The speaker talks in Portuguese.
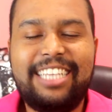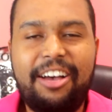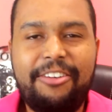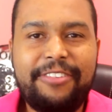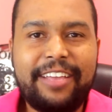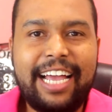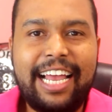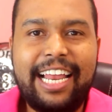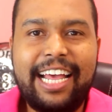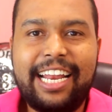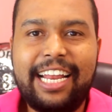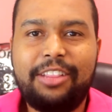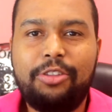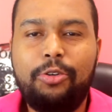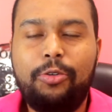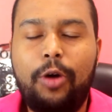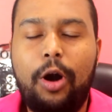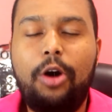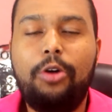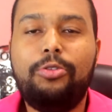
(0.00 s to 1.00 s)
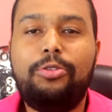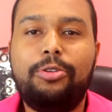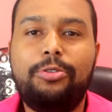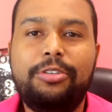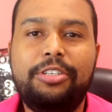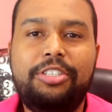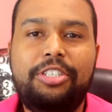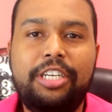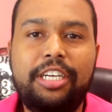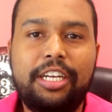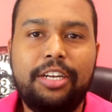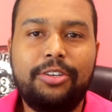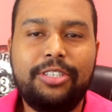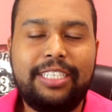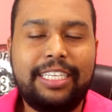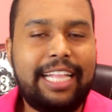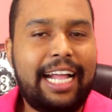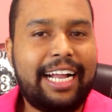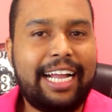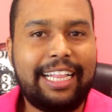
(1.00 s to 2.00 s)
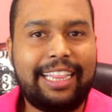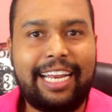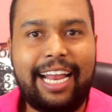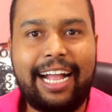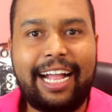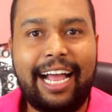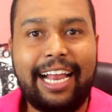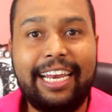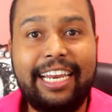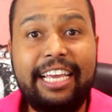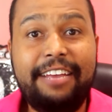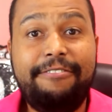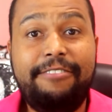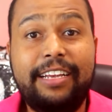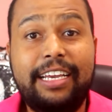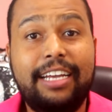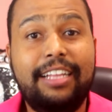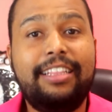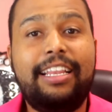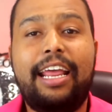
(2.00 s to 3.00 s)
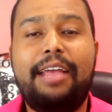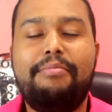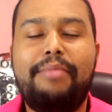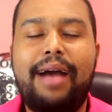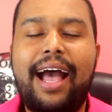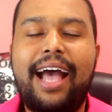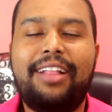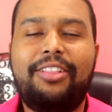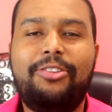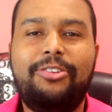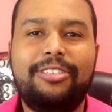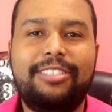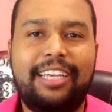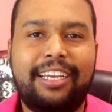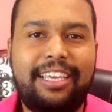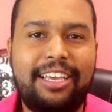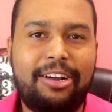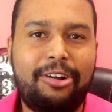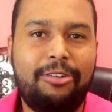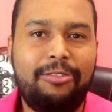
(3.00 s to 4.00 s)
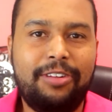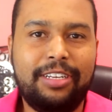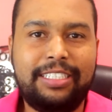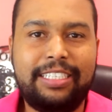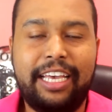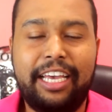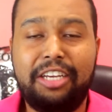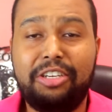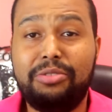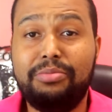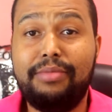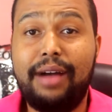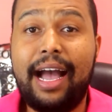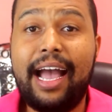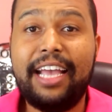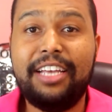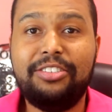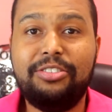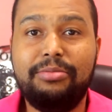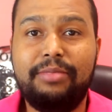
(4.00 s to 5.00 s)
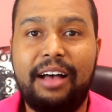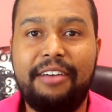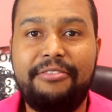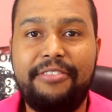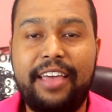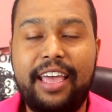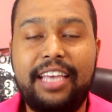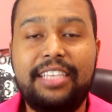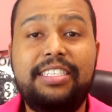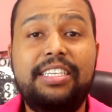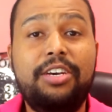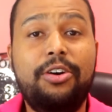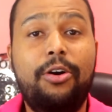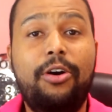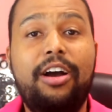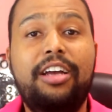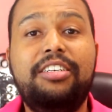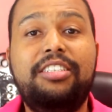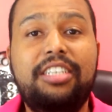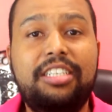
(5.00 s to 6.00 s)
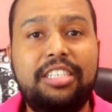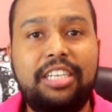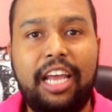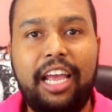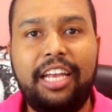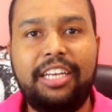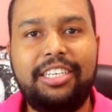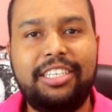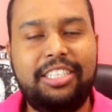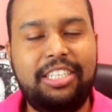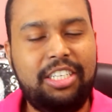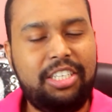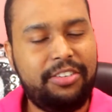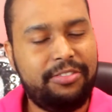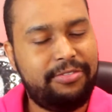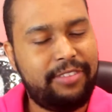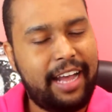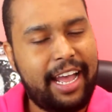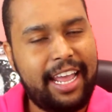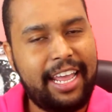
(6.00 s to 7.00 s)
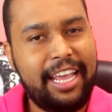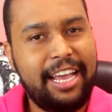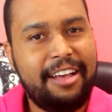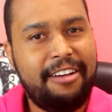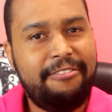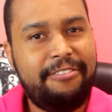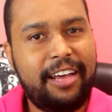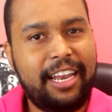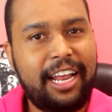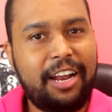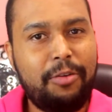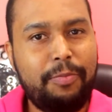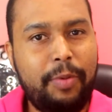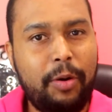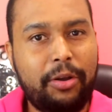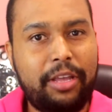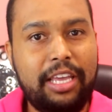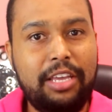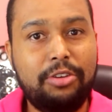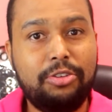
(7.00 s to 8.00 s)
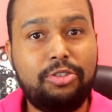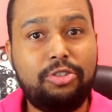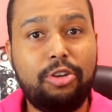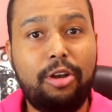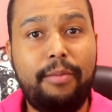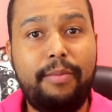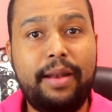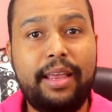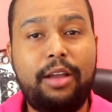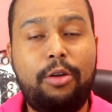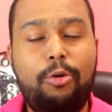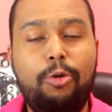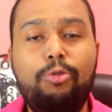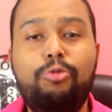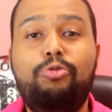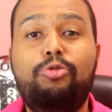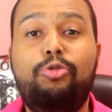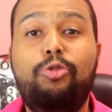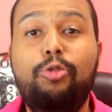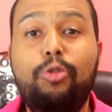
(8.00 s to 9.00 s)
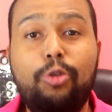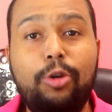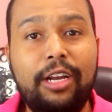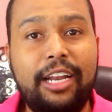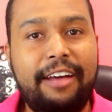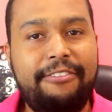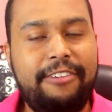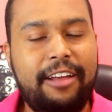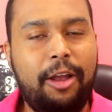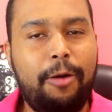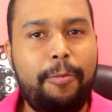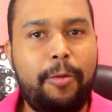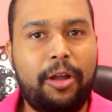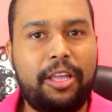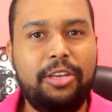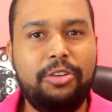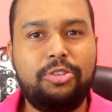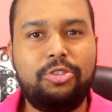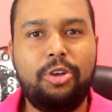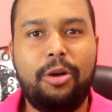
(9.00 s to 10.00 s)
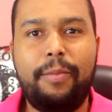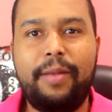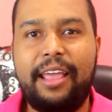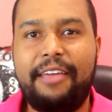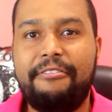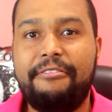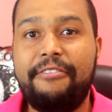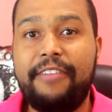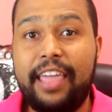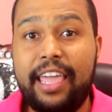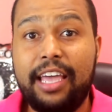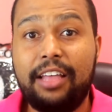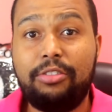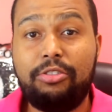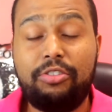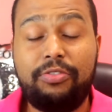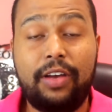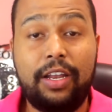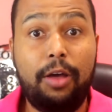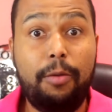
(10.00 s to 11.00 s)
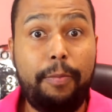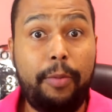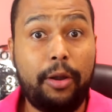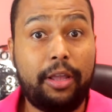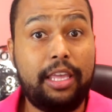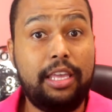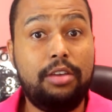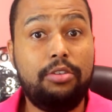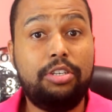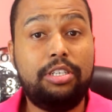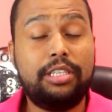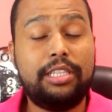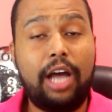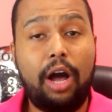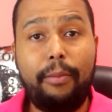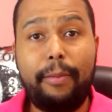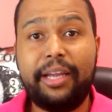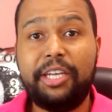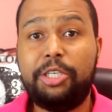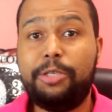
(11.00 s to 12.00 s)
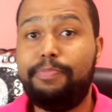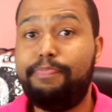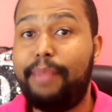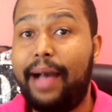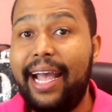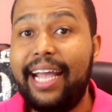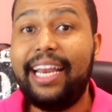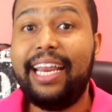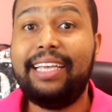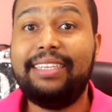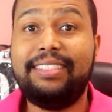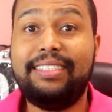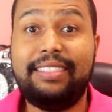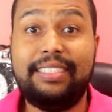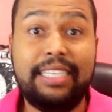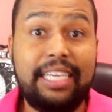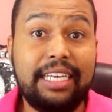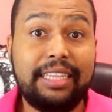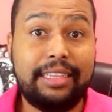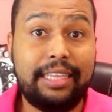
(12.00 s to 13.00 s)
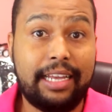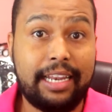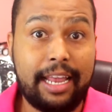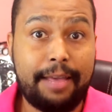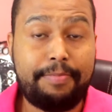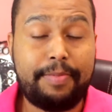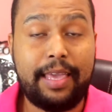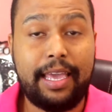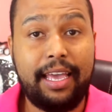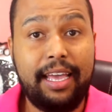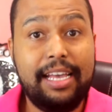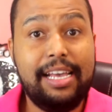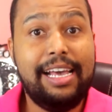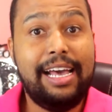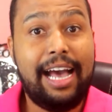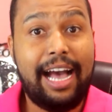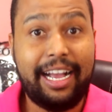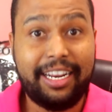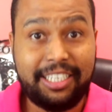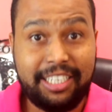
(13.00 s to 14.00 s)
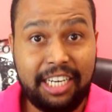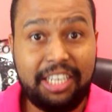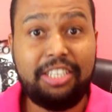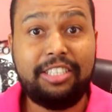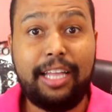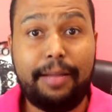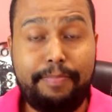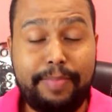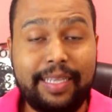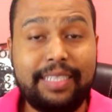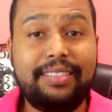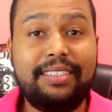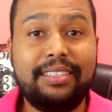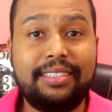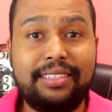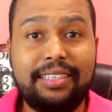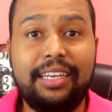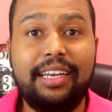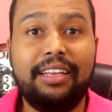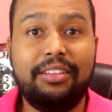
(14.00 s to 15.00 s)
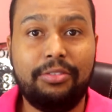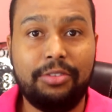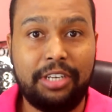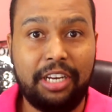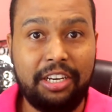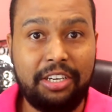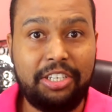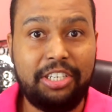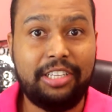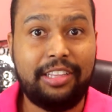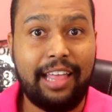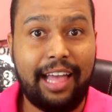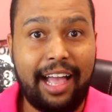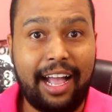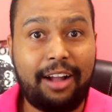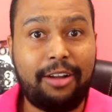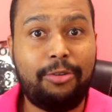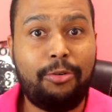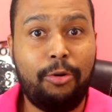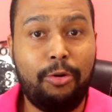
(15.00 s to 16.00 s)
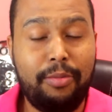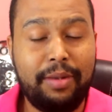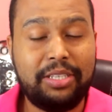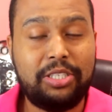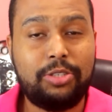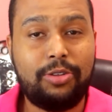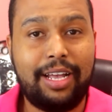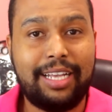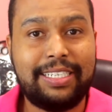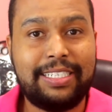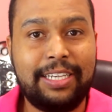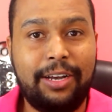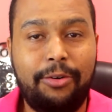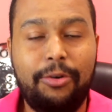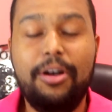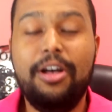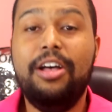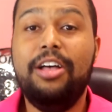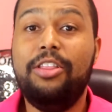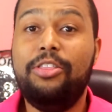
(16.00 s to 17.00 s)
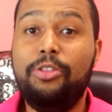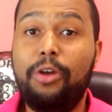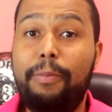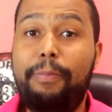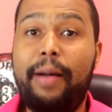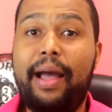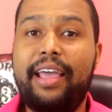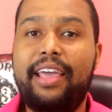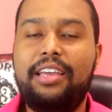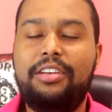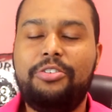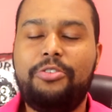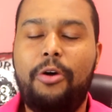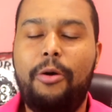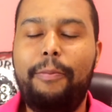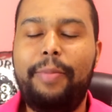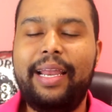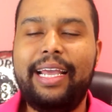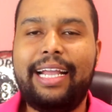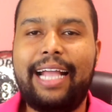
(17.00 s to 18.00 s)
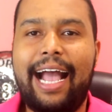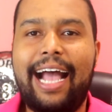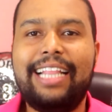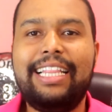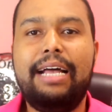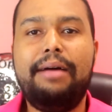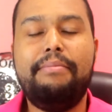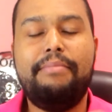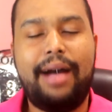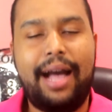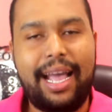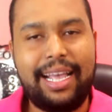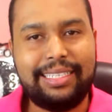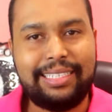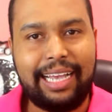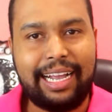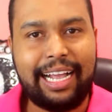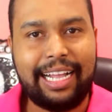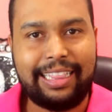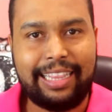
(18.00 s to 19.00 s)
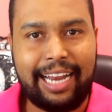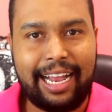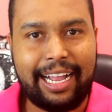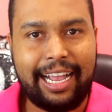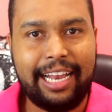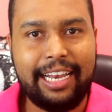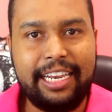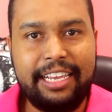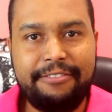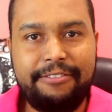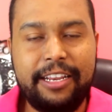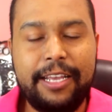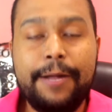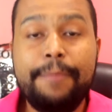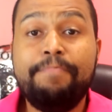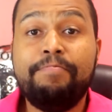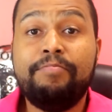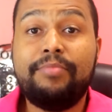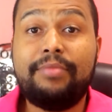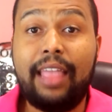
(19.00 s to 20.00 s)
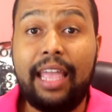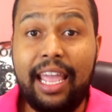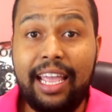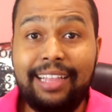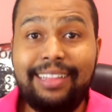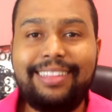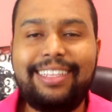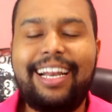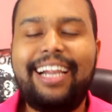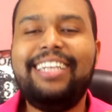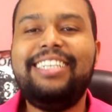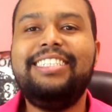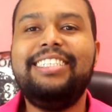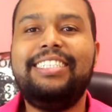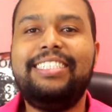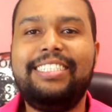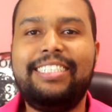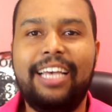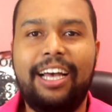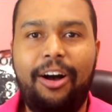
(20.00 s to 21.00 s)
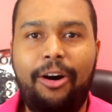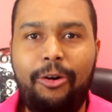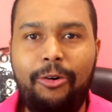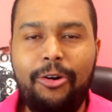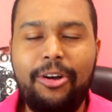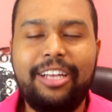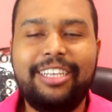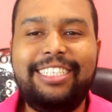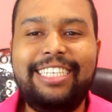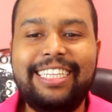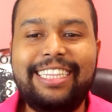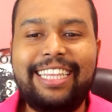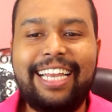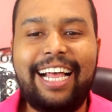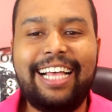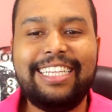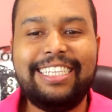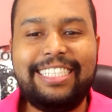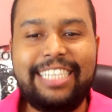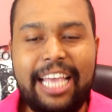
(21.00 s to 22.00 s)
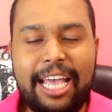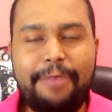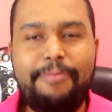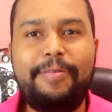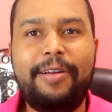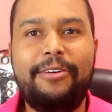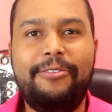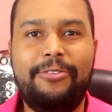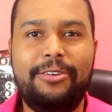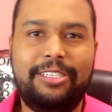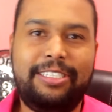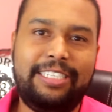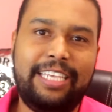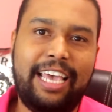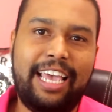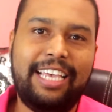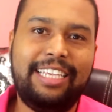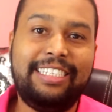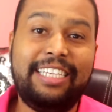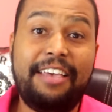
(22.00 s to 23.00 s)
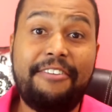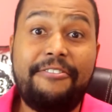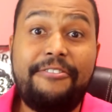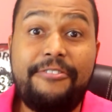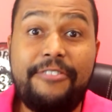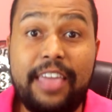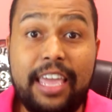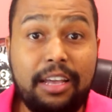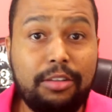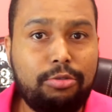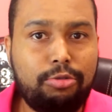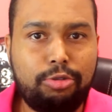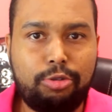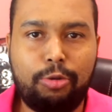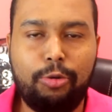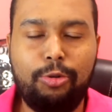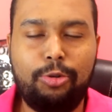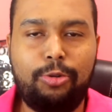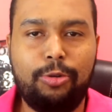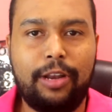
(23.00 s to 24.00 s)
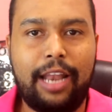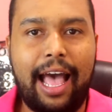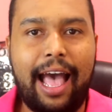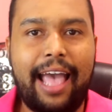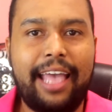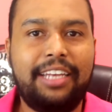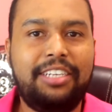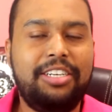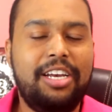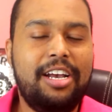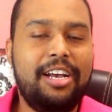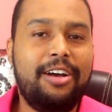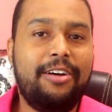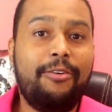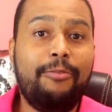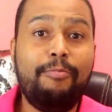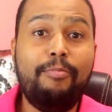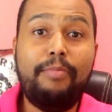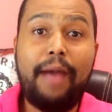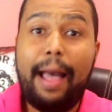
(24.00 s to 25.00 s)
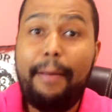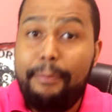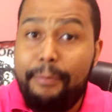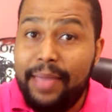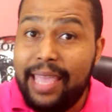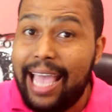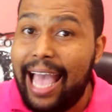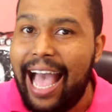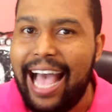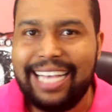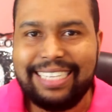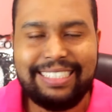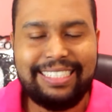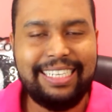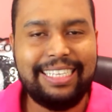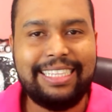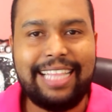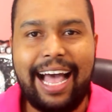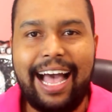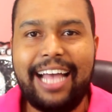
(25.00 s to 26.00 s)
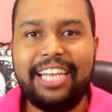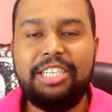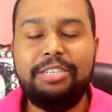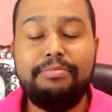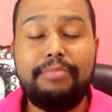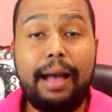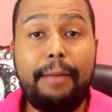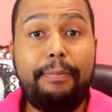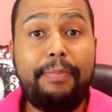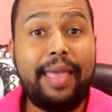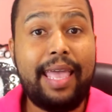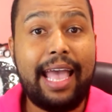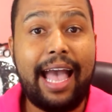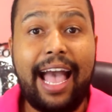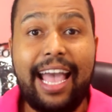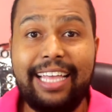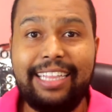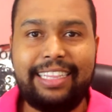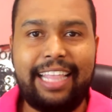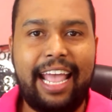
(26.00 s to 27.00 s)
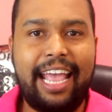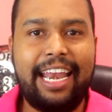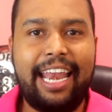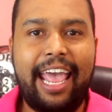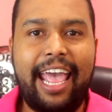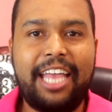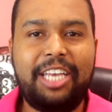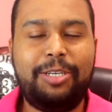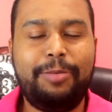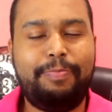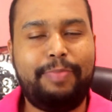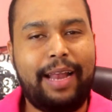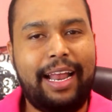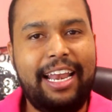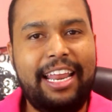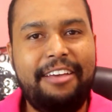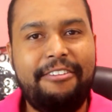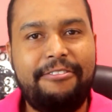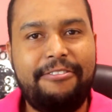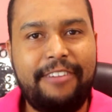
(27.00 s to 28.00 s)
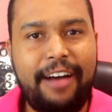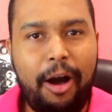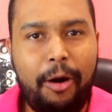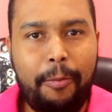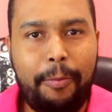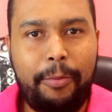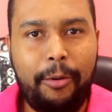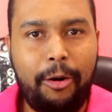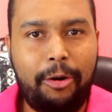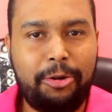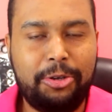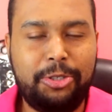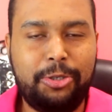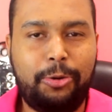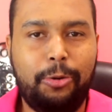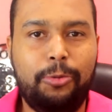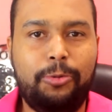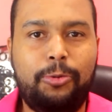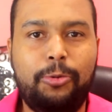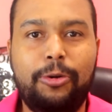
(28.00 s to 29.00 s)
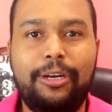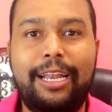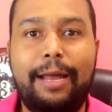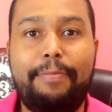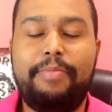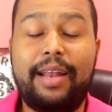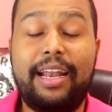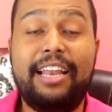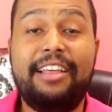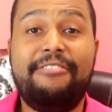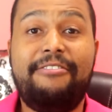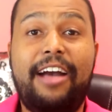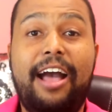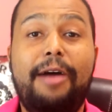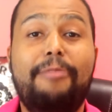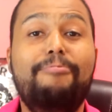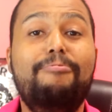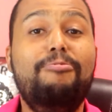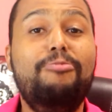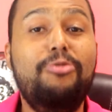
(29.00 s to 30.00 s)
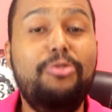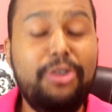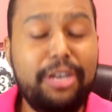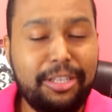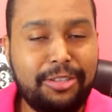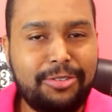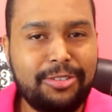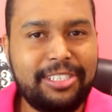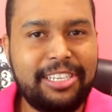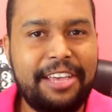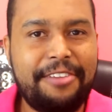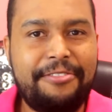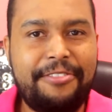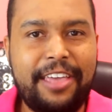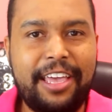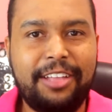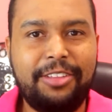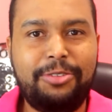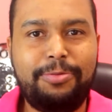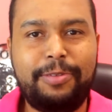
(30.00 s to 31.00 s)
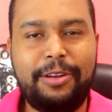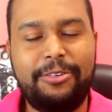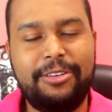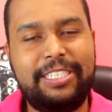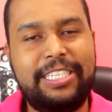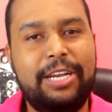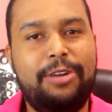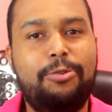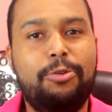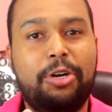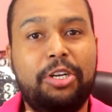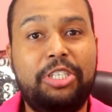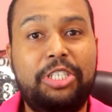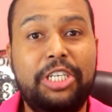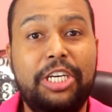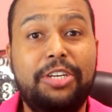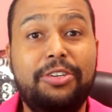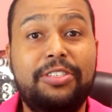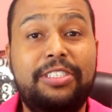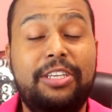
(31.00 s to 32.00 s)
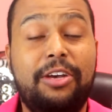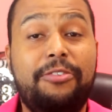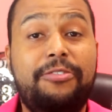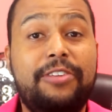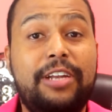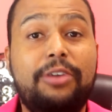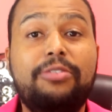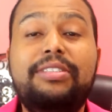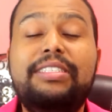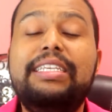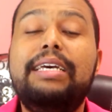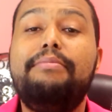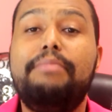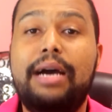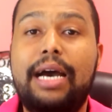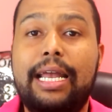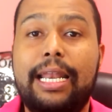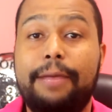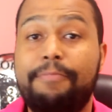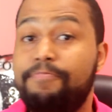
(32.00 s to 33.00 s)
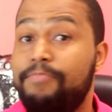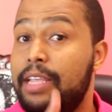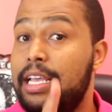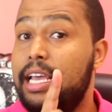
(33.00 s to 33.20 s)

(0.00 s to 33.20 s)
Salve galera do Outros Giros e da Catraca Livre, Andrei Matos aqui com vocês mais uma vez e hoje, gente, a gente vai falar um pouquinho sobre cultura, falar um pouquinho sobre eventos, falar um pouquinho de dar uma espairecida, né? Porque a gente tá precisando, a gente tá com uma situação no país complicada, mas a Catraca Livre tem tradição de trazer para vocês eventos culturais, mapear a cidade, mapear a internet para levar um pouco de cultura, para levar muitos eventos para você curtir no seu final de semana.